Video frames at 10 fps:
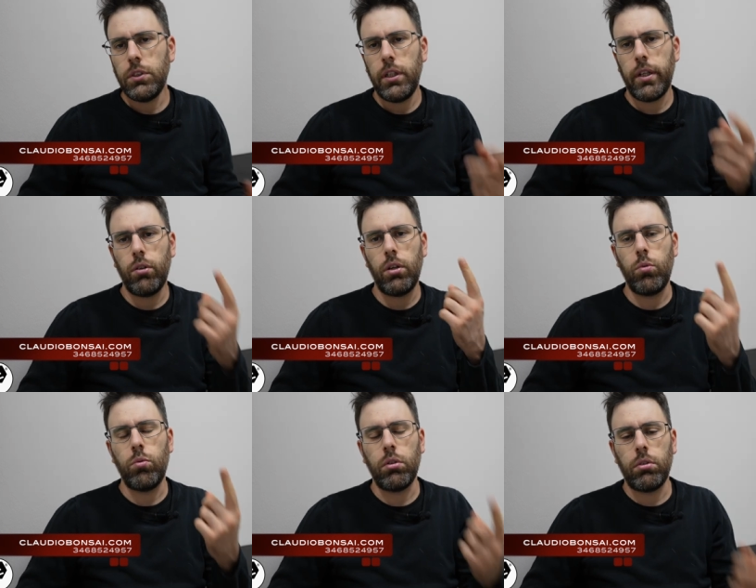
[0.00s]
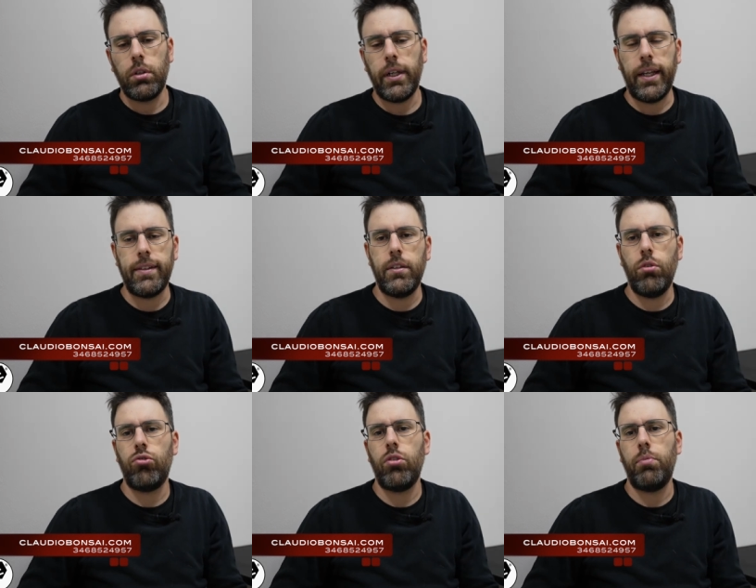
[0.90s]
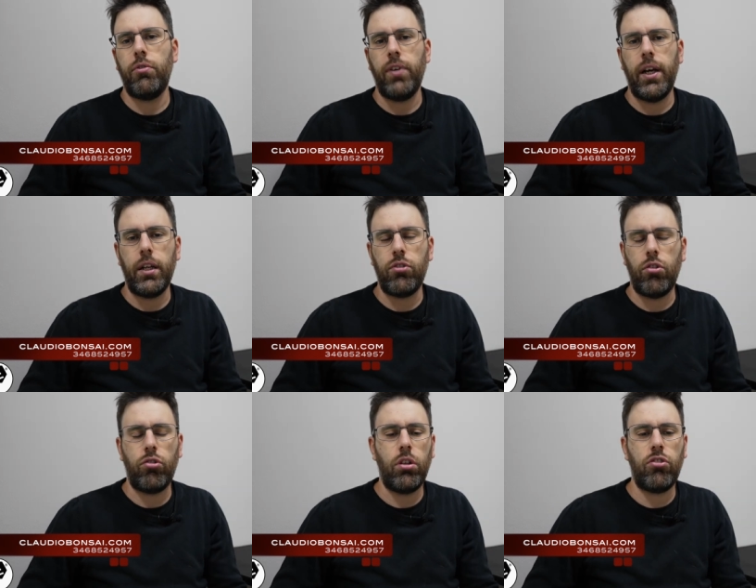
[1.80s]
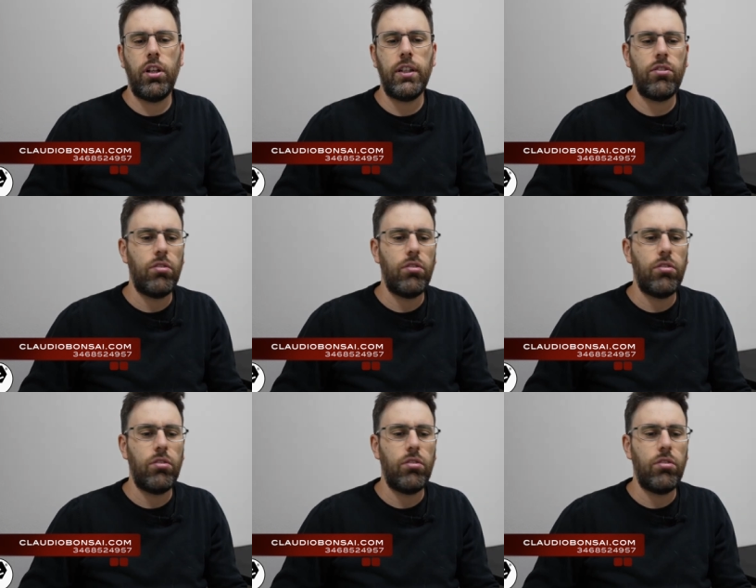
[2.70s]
Regola 1, ragazzi non si può fare, cioè, se, se, il,